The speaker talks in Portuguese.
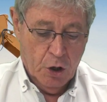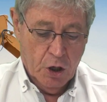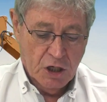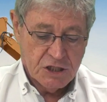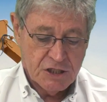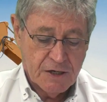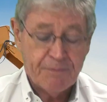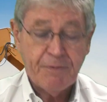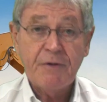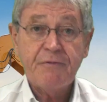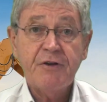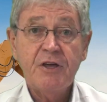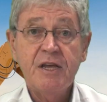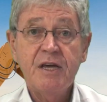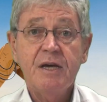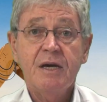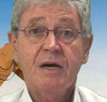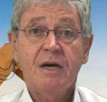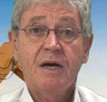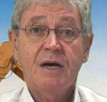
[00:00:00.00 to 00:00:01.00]
Se
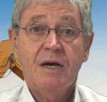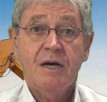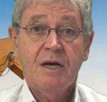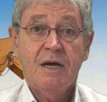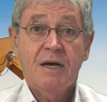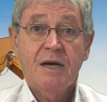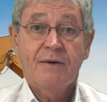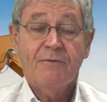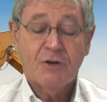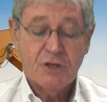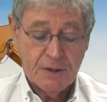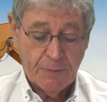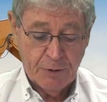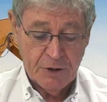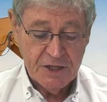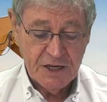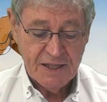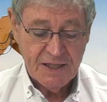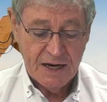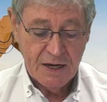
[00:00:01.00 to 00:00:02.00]
preferir, você
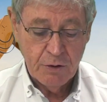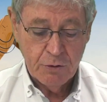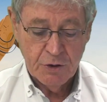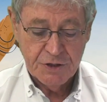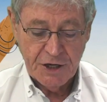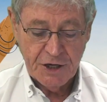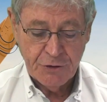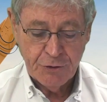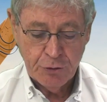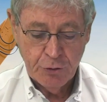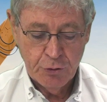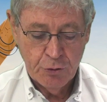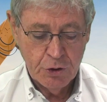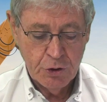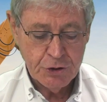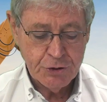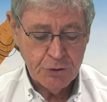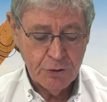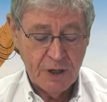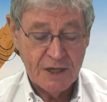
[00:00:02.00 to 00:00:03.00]
pode entrar em contato
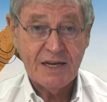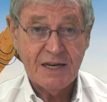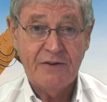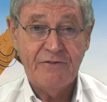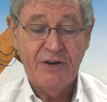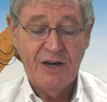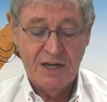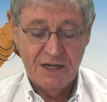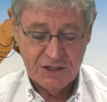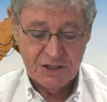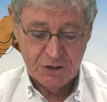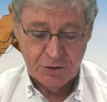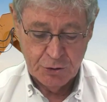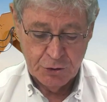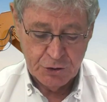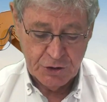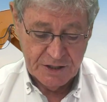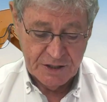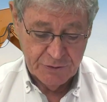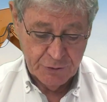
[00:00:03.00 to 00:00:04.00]
conosco através
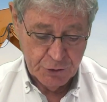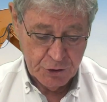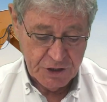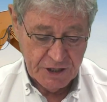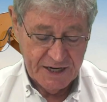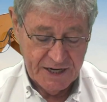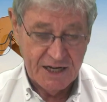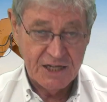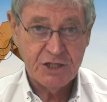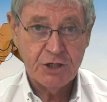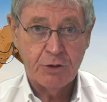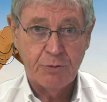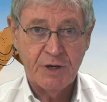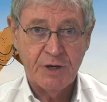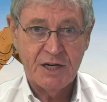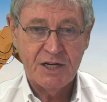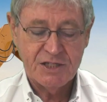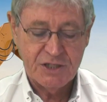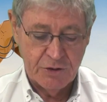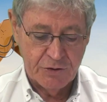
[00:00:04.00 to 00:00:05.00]
dos, dos, canais de
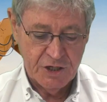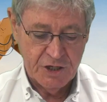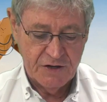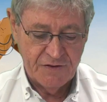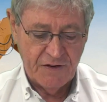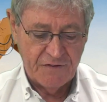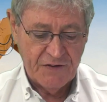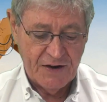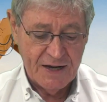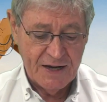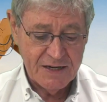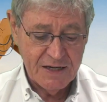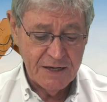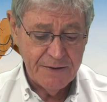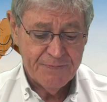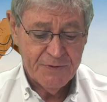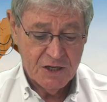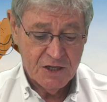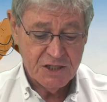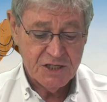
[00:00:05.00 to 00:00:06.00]
comunicação que a gente vai falar aqui
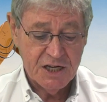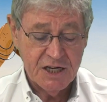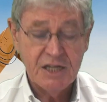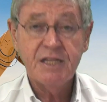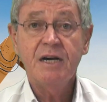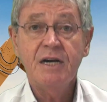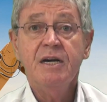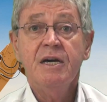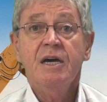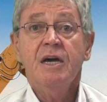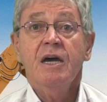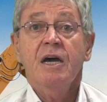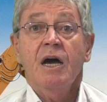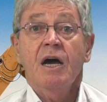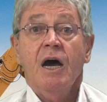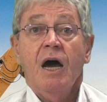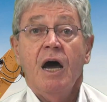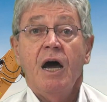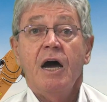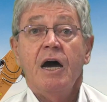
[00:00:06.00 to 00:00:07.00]
em seguida,
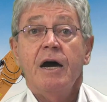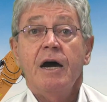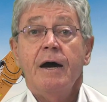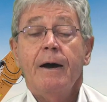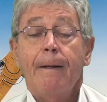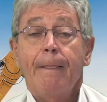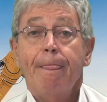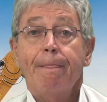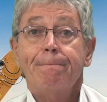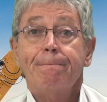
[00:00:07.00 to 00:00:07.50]
ah,